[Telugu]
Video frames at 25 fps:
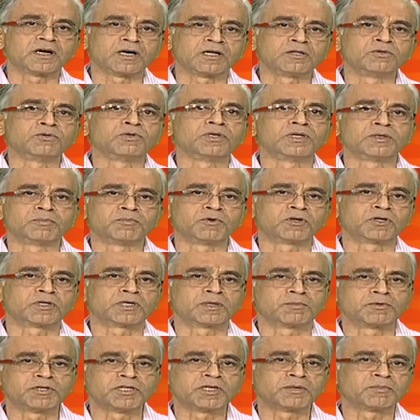కాదు అని
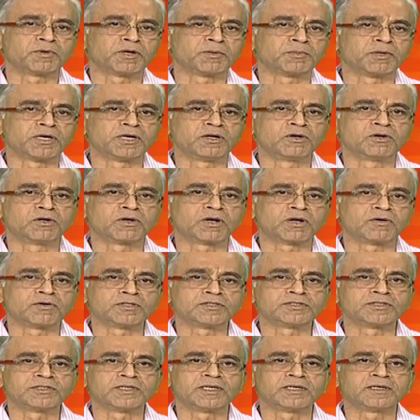మొట్టమొదట మన మైండ్లో
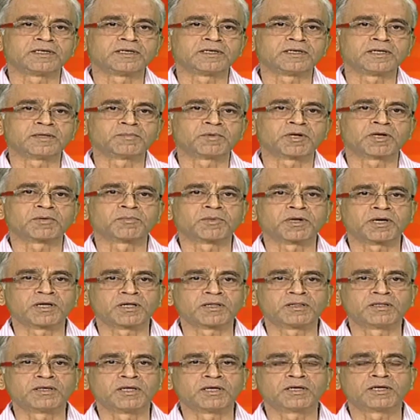రావాల్సింది ఏంటంటే మనం మన
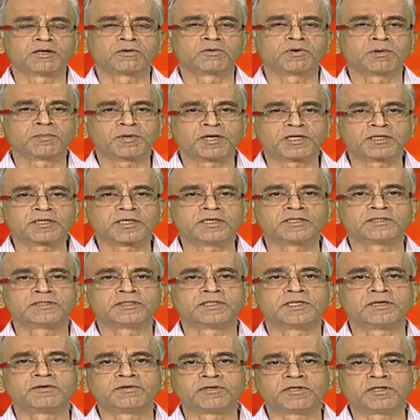అందరికీ కూడా మనకు
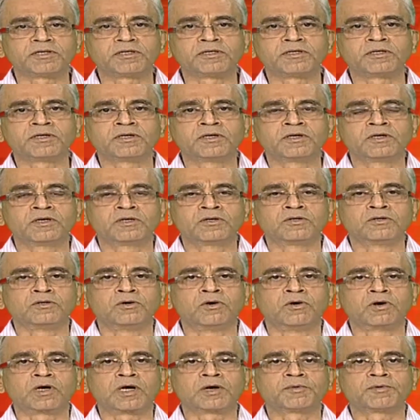తెలిసింది ఏమిటి
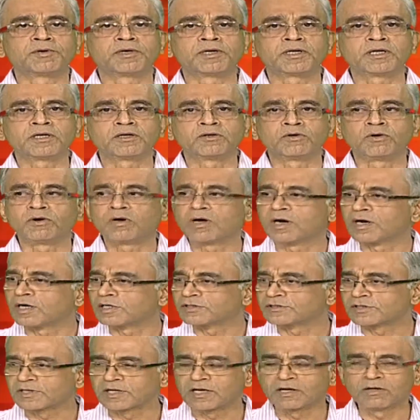యోగం అంటే యోగ
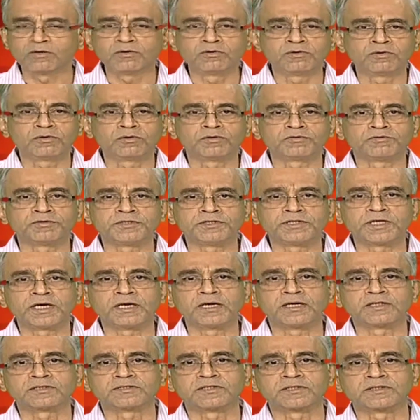ఆసనాలు
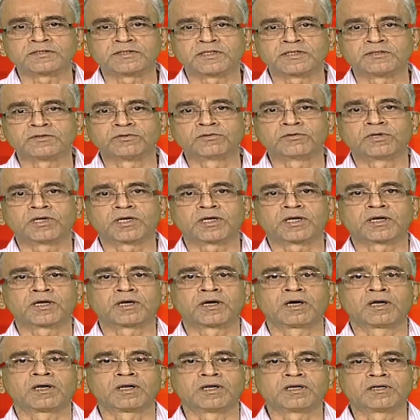ఫిజికల్ ఎక్సర్సైజు
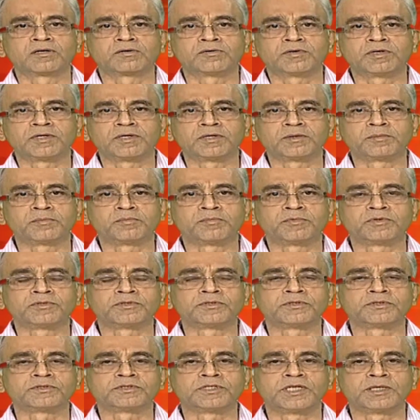రకరకాలైనటువంటి
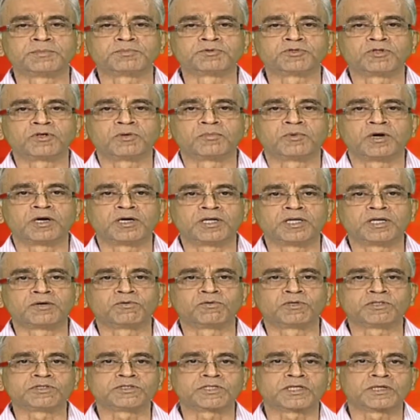షేప్స్లో బాడీని
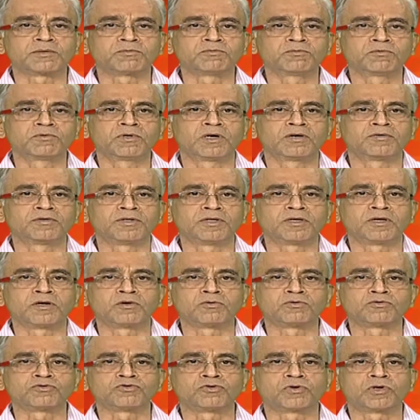వంచడము ఆ విధంగా
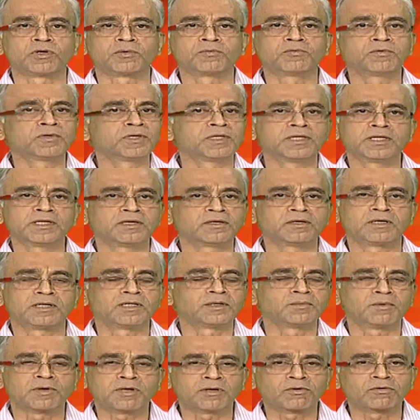కూర్చోవడము ఇది
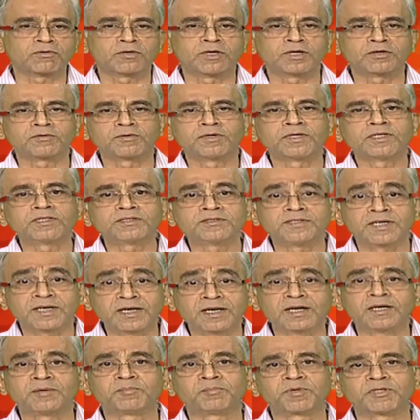అది మనకు ఉన్నటువంటి
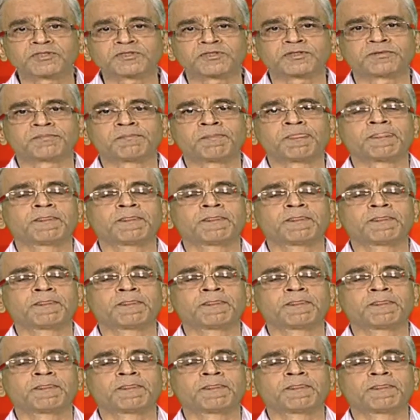జనరల్ ఇంప్రెషన్